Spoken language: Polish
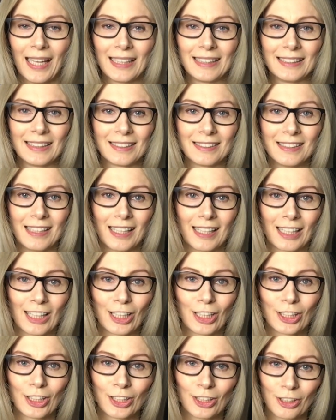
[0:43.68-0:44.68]
Jednak
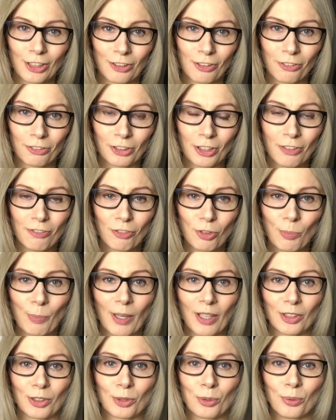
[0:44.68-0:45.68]
w tym
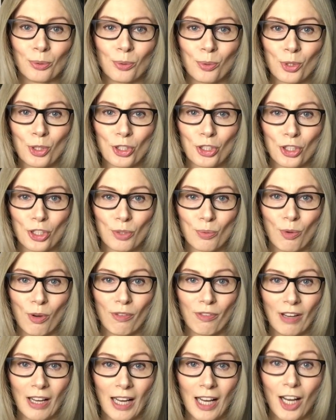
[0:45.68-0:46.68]
wypadku użycie
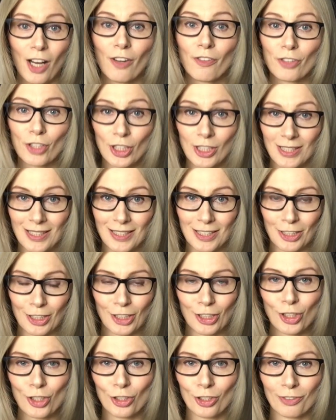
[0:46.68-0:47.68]
słowa
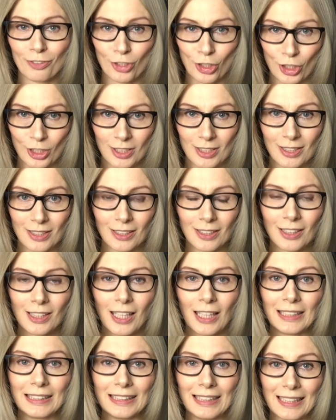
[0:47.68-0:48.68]
wszyscy czy wszystkich
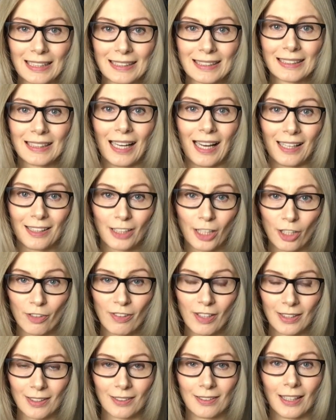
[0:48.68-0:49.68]
jest
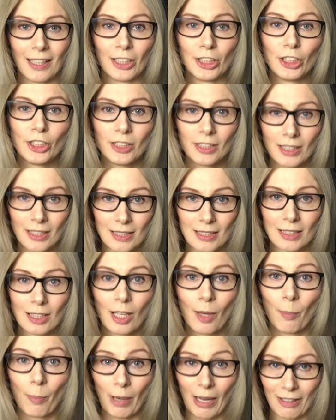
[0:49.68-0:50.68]
adekwatne i jest
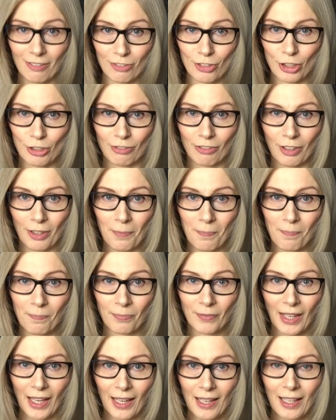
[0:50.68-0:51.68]
prawdziwe.
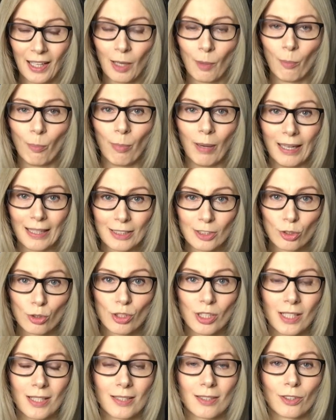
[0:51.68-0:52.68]
Bardzo
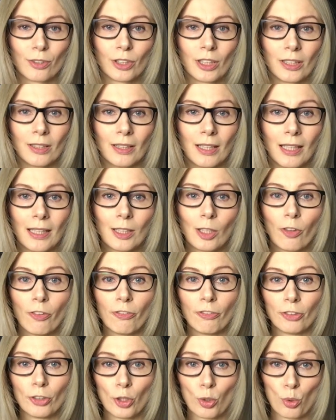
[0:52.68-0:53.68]
często jednak
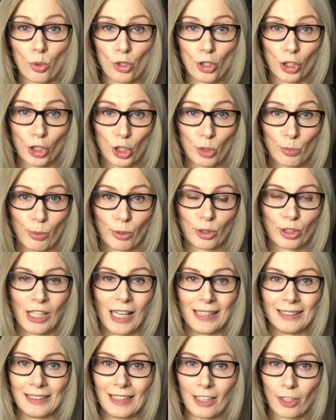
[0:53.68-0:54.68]
w różnych
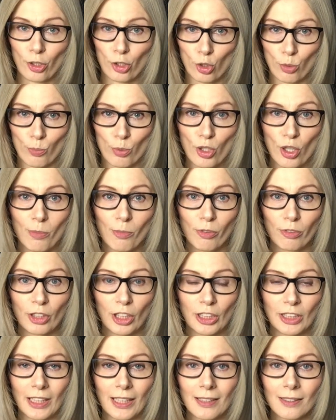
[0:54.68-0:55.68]
spotkaniach czy
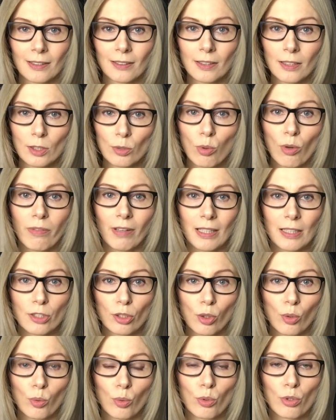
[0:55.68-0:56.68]
przemówieniach te słowa
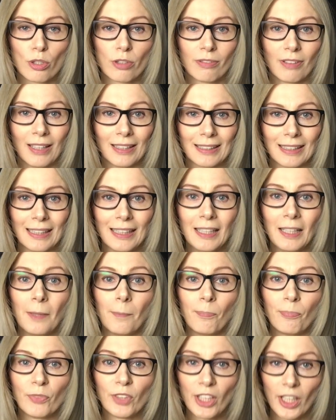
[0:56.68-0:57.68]
są używane
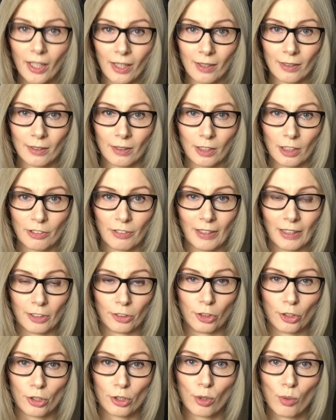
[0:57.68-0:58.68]

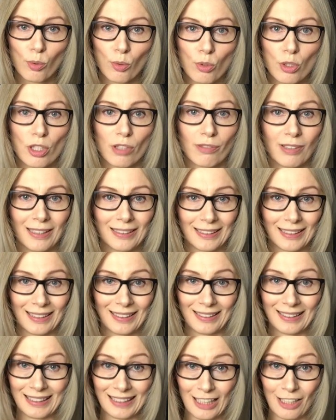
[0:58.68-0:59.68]
nieadekwatnie, są używane
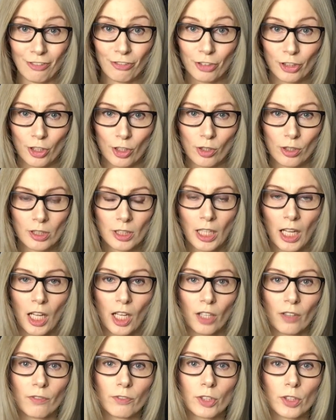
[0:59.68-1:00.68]
na wyrost,
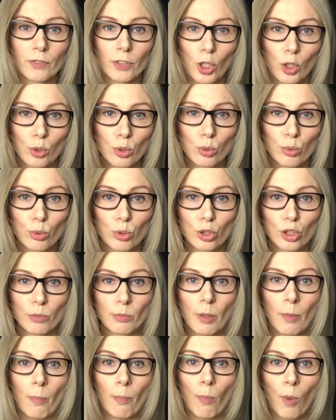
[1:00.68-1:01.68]
w związku z
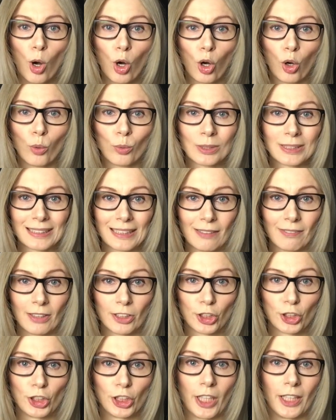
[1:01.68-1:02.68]
tym mogą
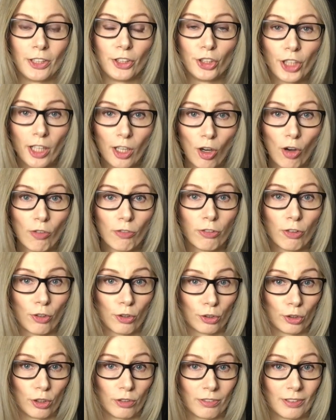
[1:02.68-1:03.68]
stawać się
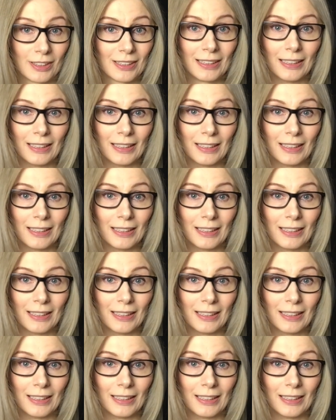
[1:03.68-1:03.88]
niekomfortowe